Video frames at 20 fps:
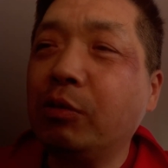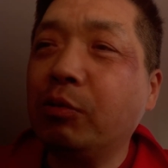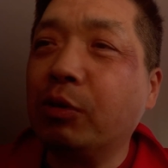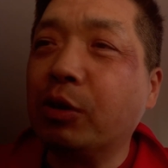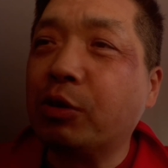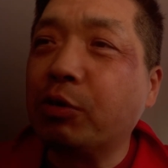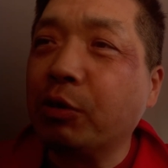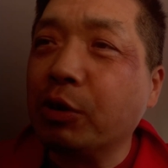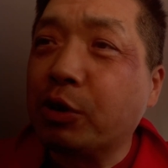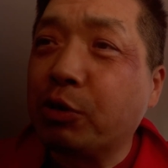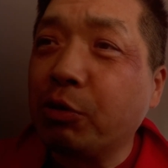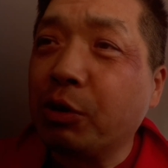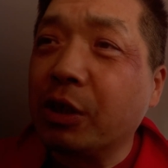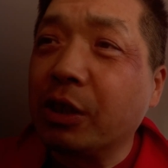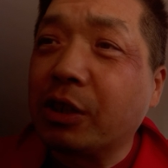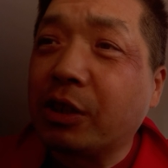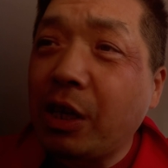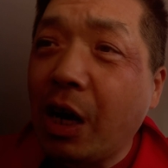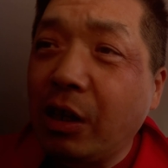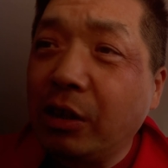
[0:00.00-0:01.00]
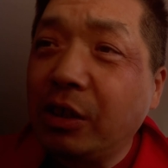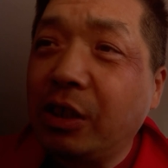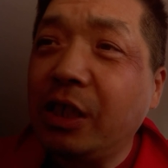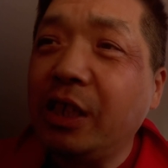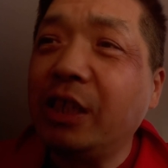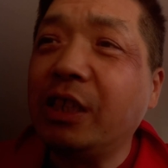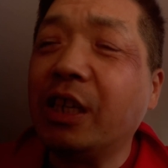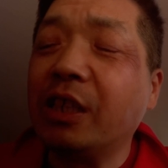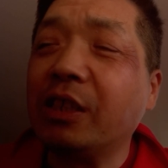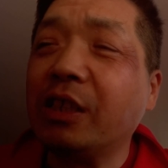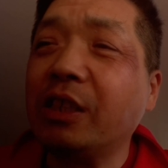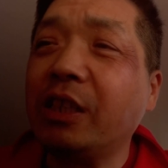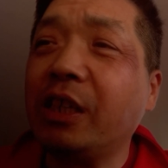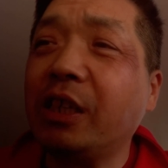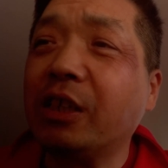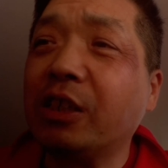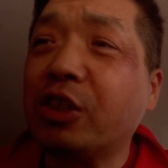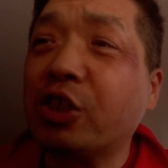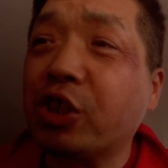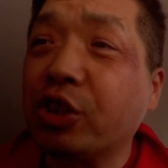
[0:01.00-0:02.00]
我说我坐了当地人的
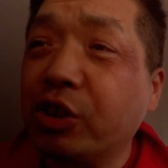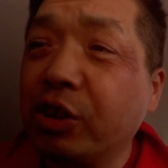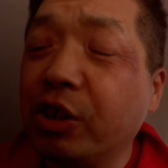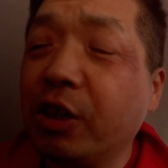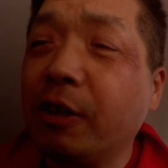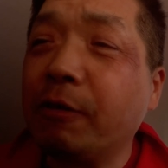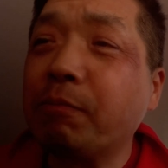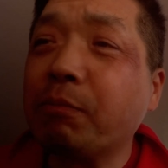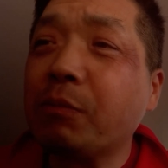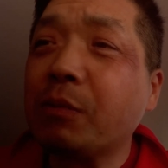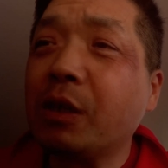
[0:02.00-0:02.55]
那个车，